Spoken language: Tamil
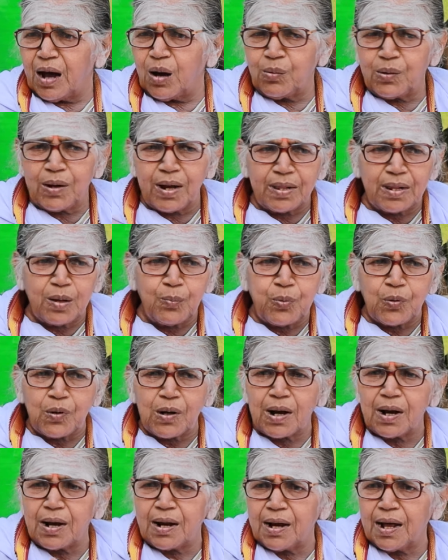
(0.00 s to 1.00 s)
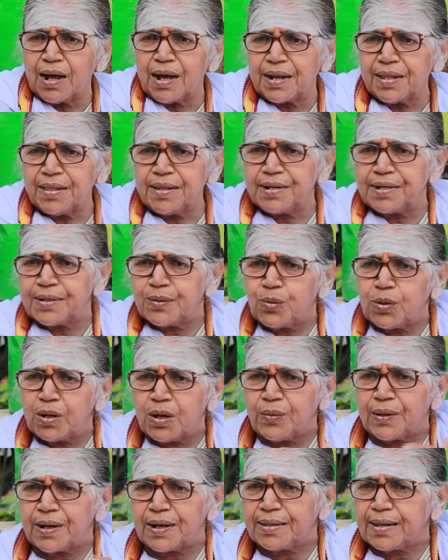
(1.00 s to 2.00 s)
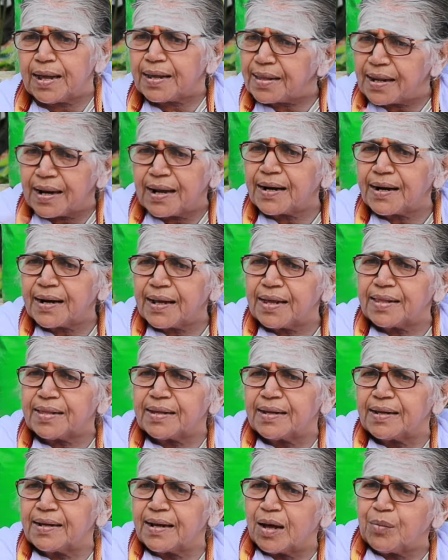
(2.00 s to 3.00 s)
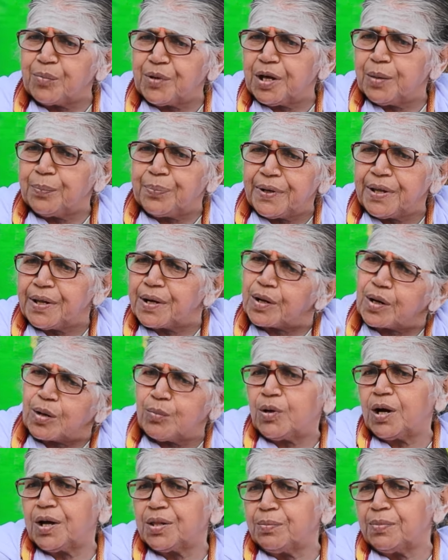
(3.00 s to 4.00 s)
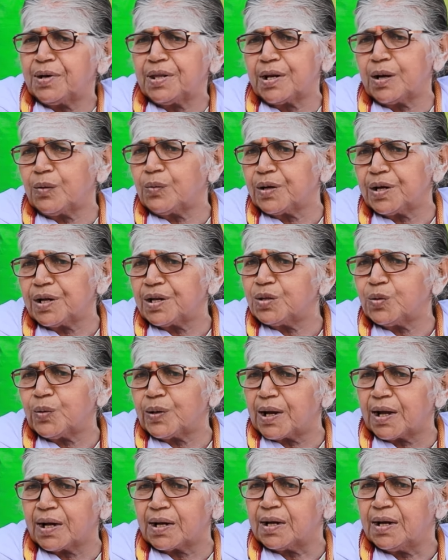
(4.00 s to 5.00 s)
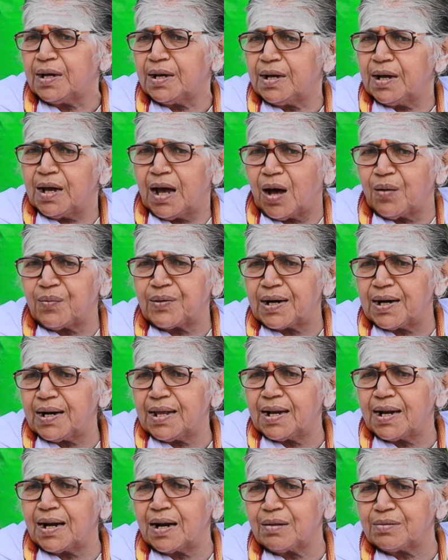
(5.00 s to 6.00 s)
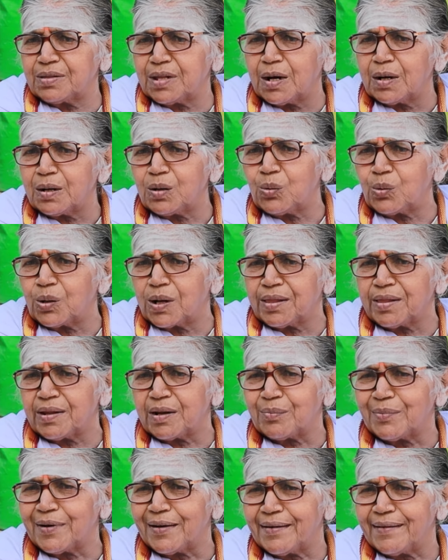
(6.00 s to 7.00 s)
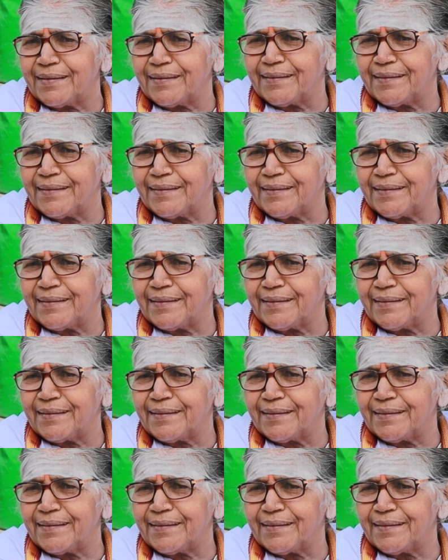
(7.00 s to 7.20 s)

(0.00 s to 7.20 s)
அவங்க அந்த புலாலெல்லாம் அருந்திட்டு உள்ள வர்றது அதெல்லாம் கிடையாது நாம எப்படி இருக்கிறோமோ அது மாதிரி அவங்க இருந்து வராங்க அவர்களையெல்லாம் நான் தடுக்கக்கூடாது நம்ம